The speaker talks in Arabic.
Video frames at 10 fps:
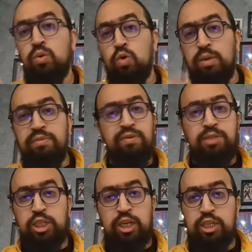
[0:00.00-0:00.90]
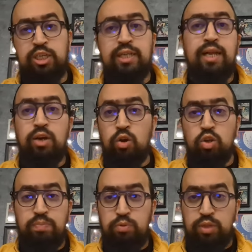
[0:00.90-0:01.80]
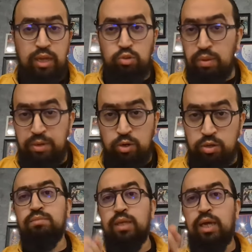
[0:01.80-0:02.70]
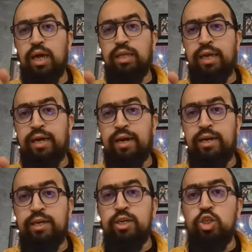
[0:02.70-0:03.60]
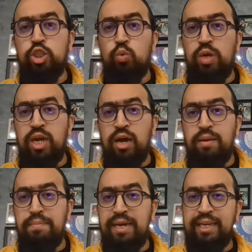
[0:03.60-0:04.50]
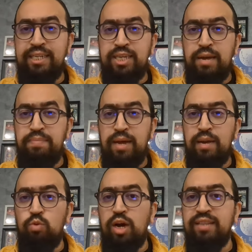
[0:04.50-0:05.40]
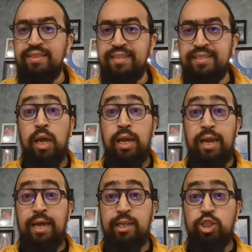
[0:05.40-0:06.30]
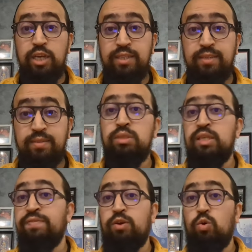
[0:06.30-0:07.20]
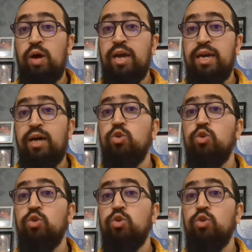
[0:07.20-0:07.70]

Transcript: ولا ما فهمتيش علاش قلت لا غروند بوتان دو بابيلون غادي نقرا لك شويه من الكتاب المقدس العهد الجديد سفر الرؤيا